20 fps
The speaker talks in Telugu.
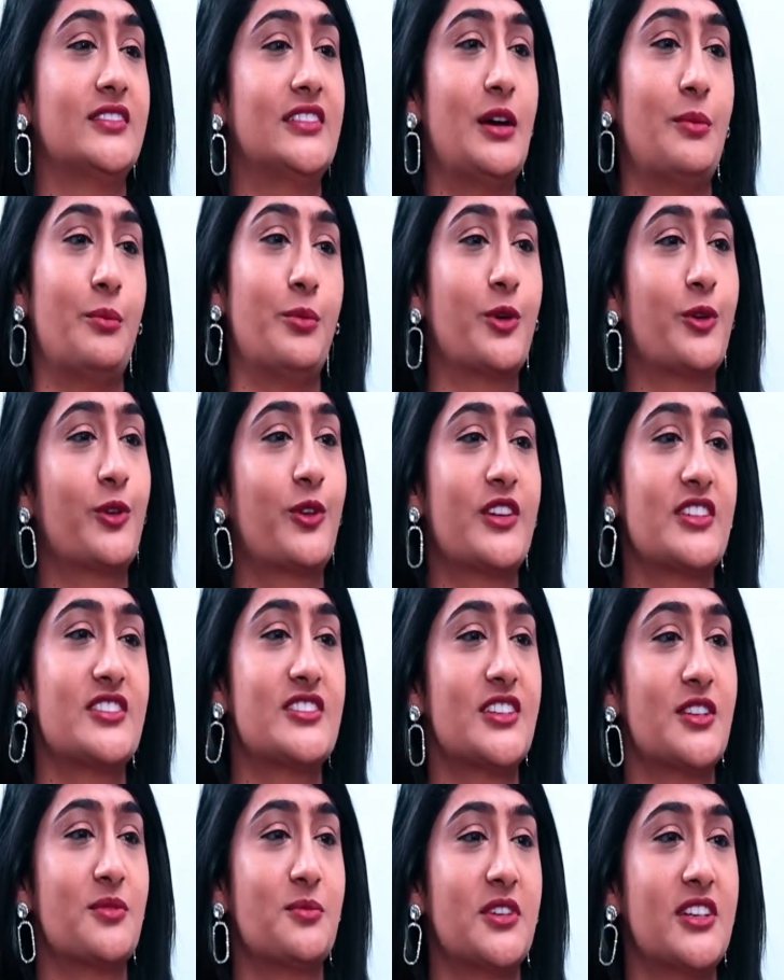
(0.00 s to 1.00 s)
డబ్బు
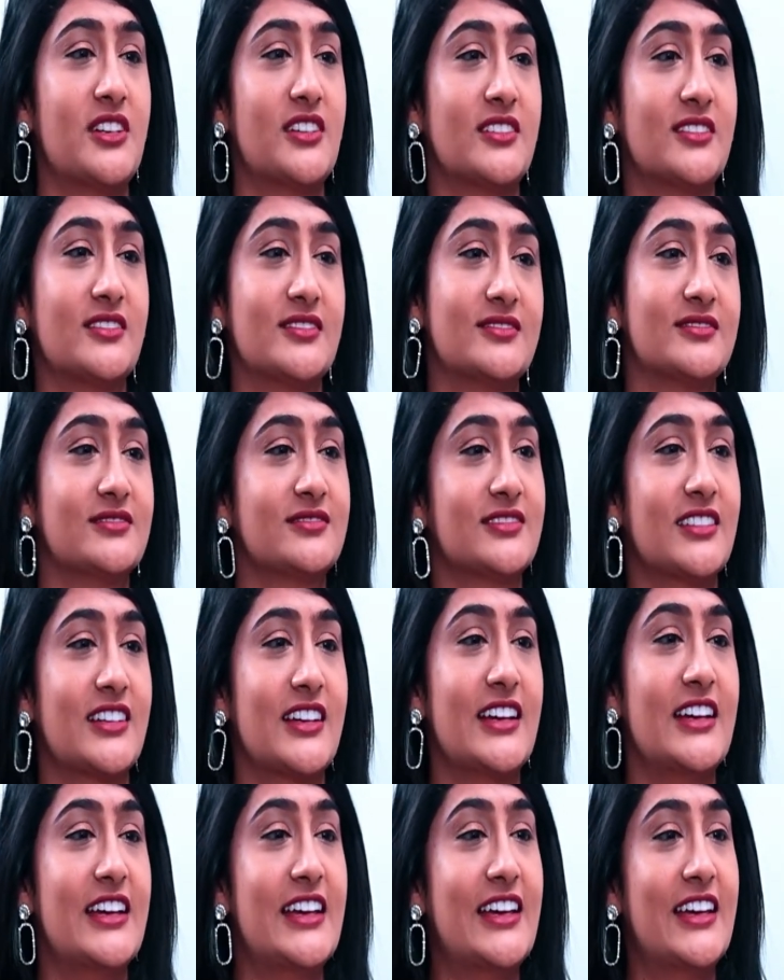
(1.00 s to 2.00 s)
గురించి డబ్బు గురించి
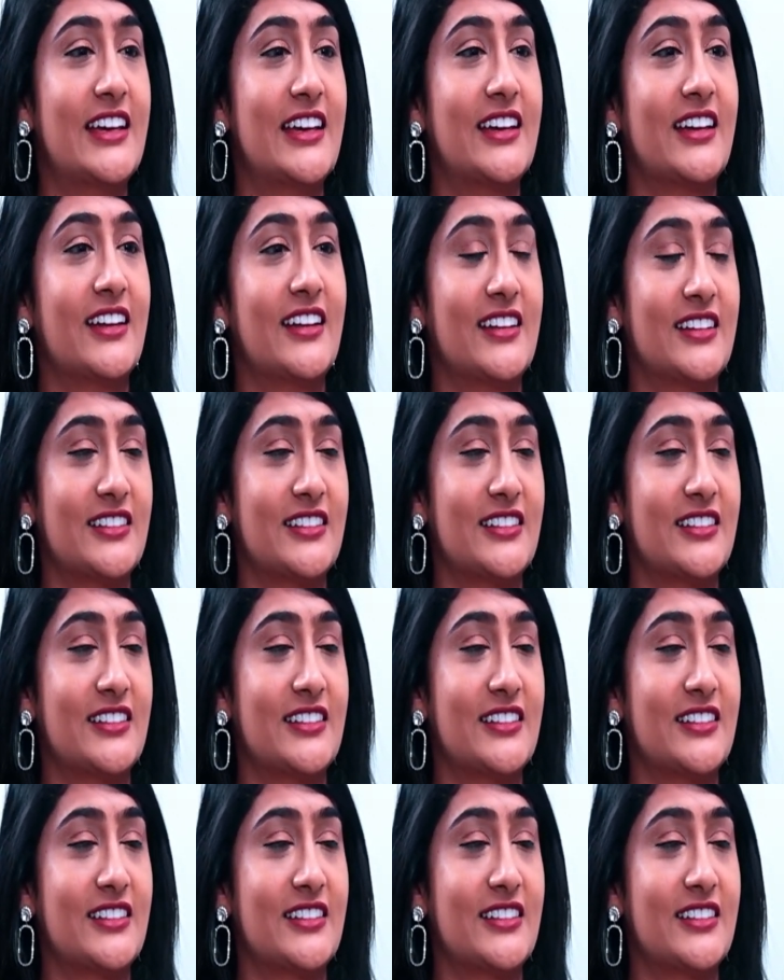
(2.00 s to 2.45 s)
అంటే ఇప్పుడు